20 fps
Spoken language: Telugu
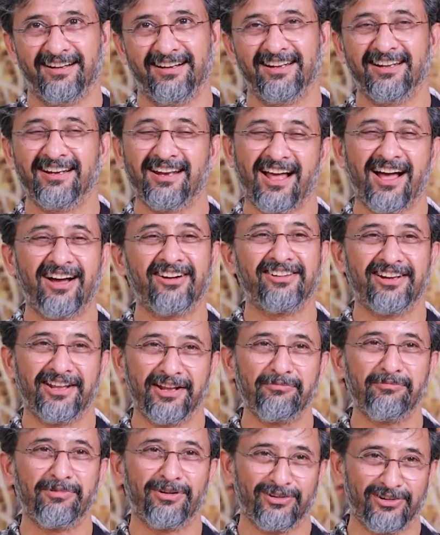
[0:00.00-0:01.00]
అంటే నాకు
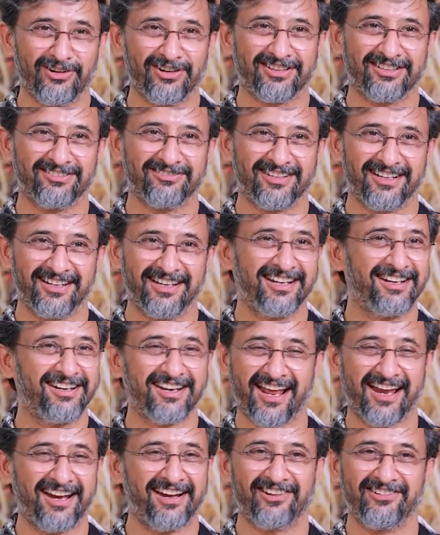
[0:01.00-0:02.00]
నేను బోర్ కొడుతుంటాను నేను
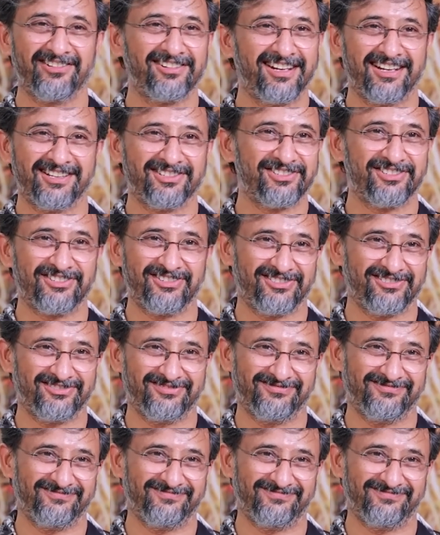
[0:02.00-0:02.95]
నా ఇంటర్వ్యూలు నేను చూడండి